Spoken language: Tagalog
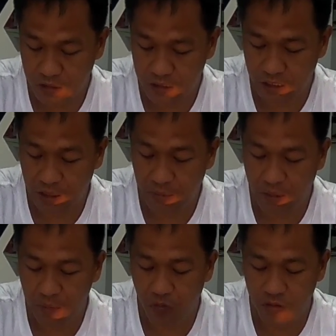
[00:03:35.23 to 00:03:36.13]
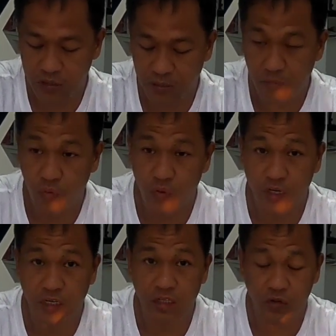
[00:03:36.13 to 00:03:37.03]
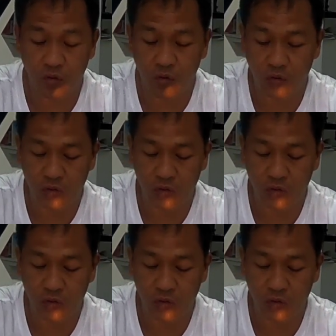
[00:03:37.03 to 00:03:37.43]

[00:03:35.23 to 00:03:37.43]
kasi nga mga boss ang buhay nito